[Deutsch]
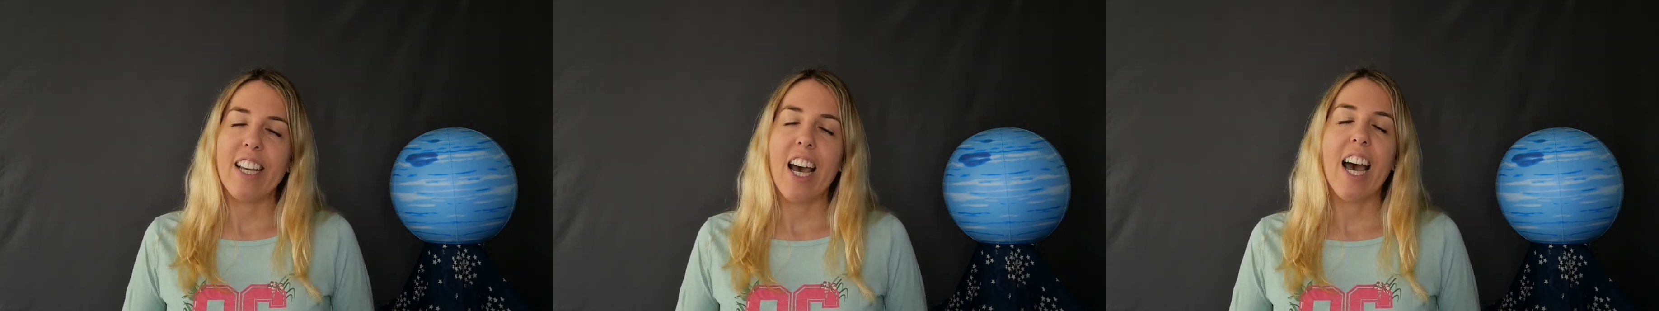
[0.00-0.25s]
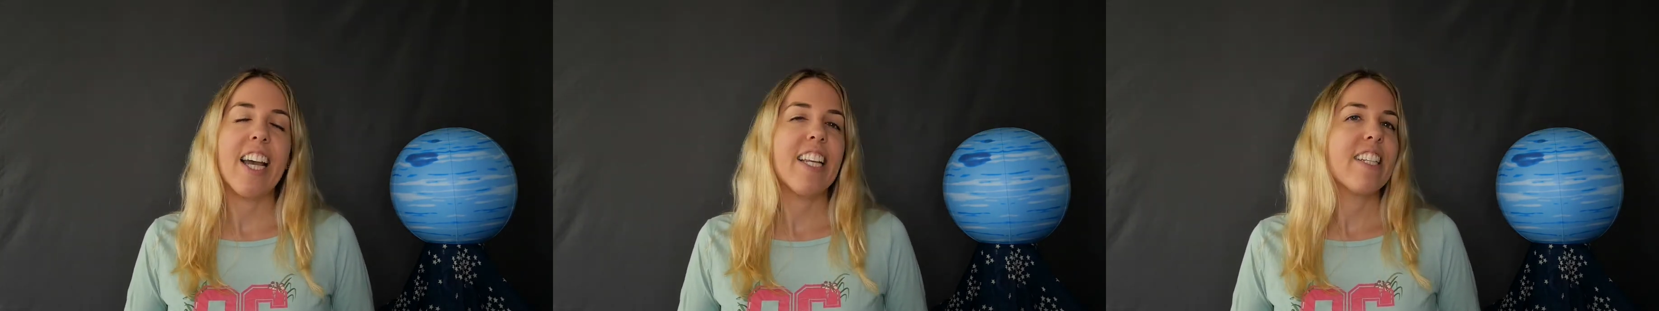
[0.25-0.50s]

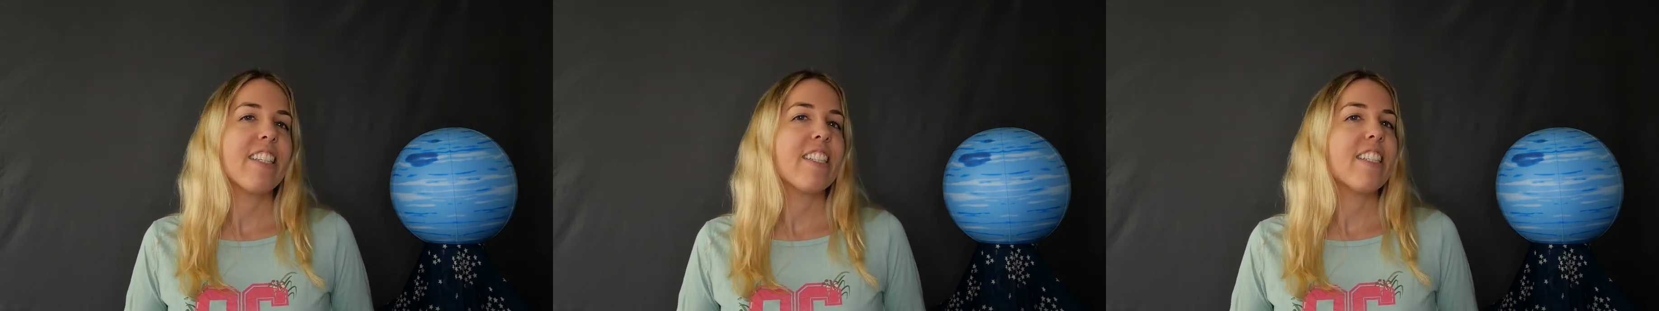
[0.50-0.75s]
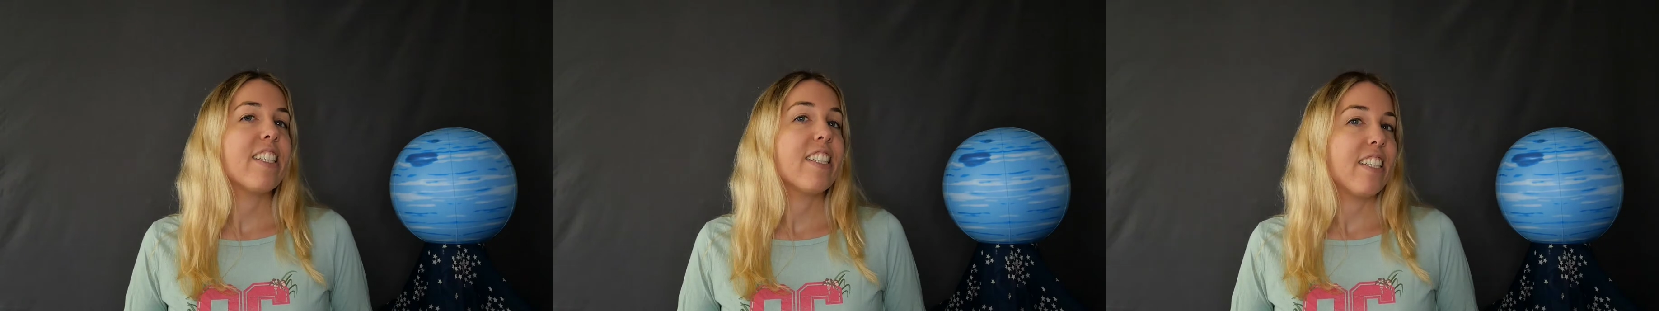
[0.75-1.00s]

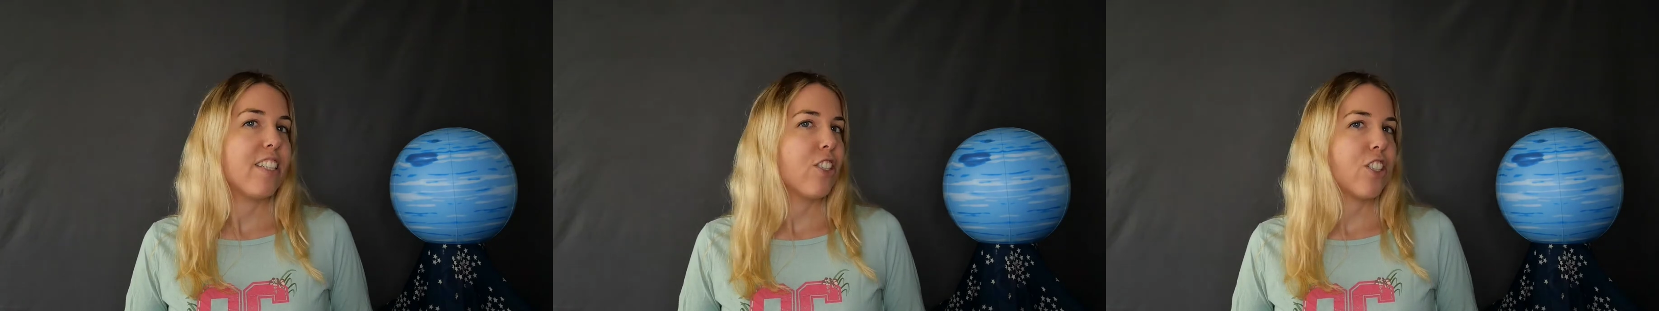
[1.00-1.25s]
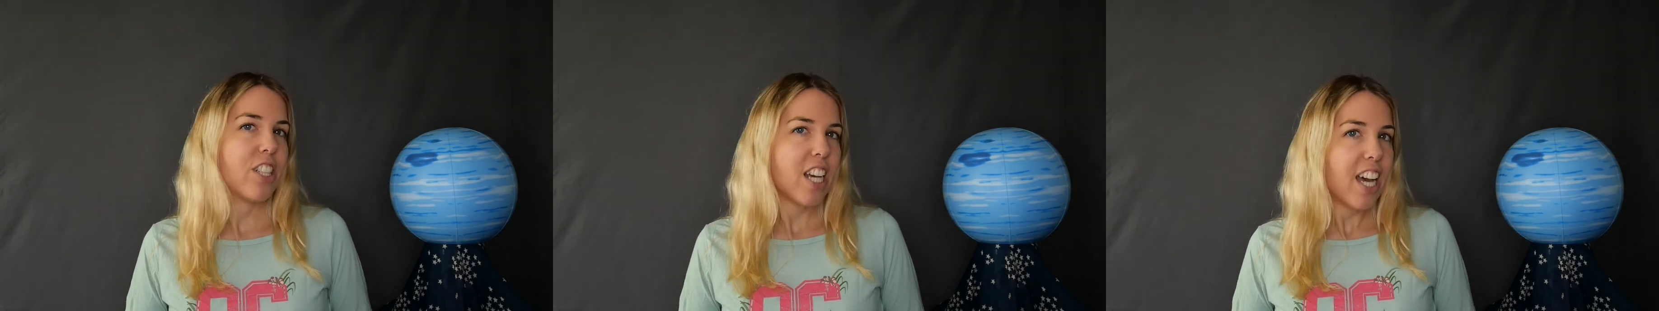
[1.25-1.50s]
einen in den
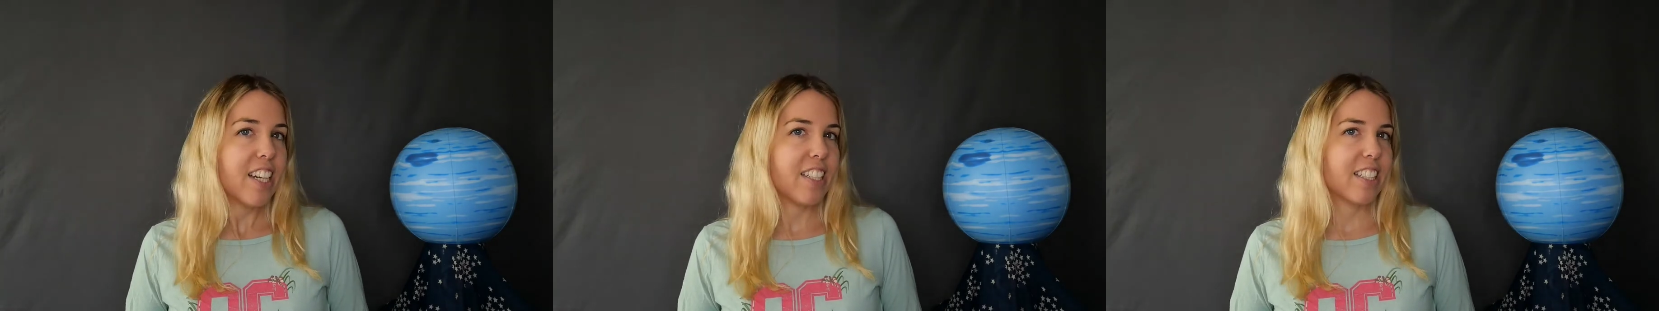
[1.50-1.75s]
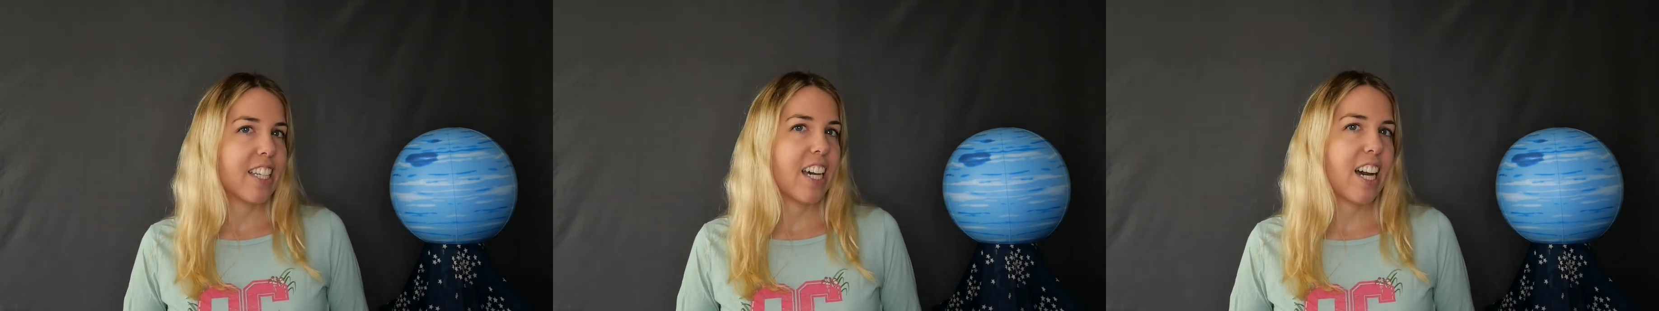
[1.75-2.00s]

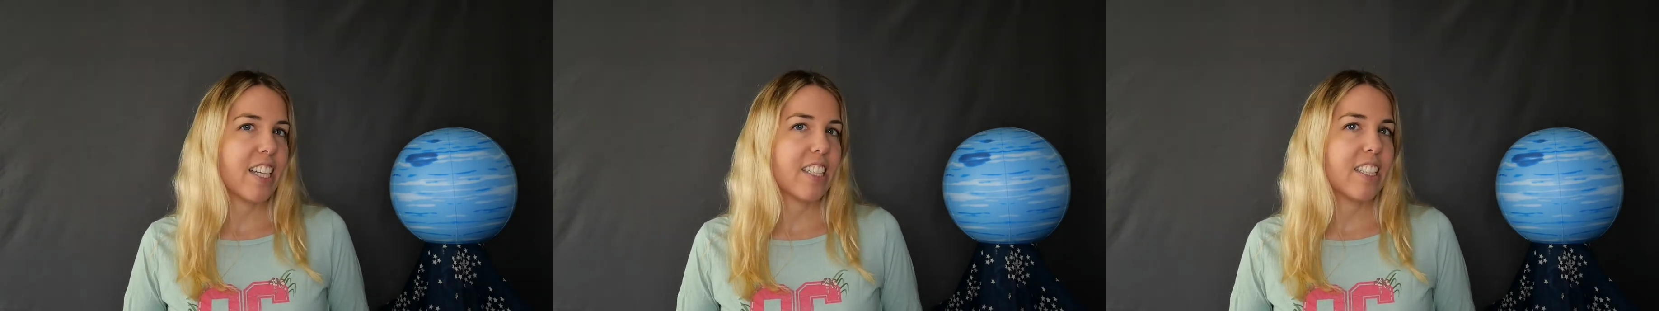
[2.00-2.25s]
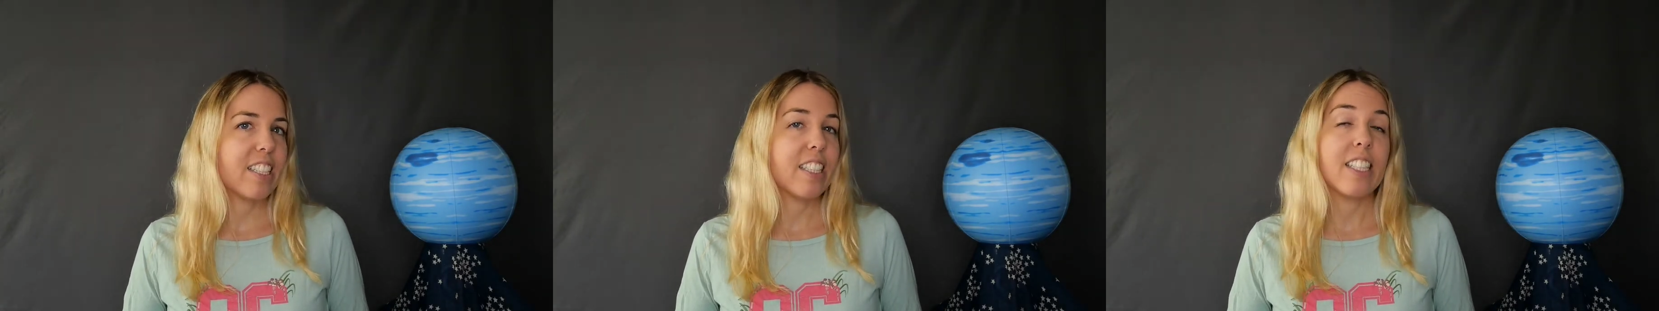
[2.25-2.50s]

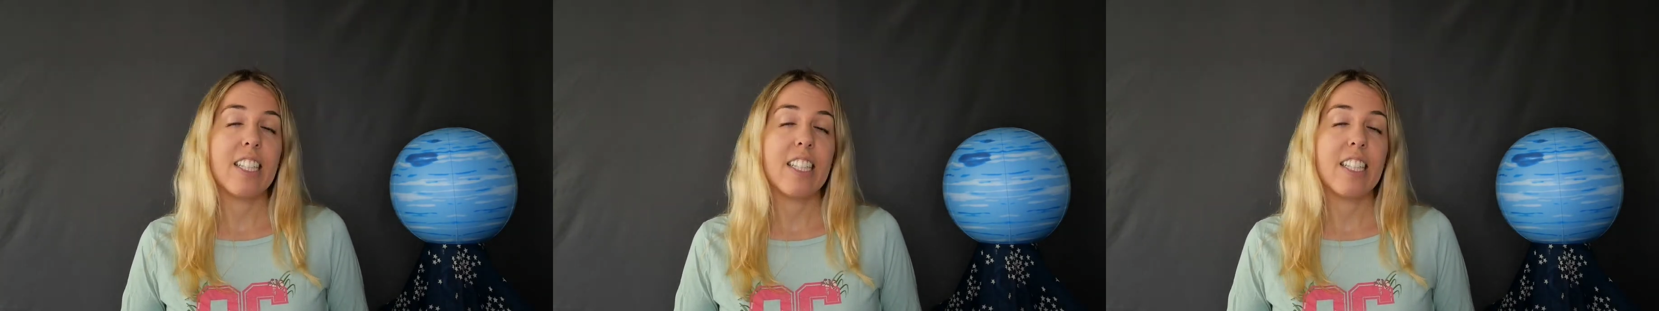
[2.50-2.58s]
Sternenkarten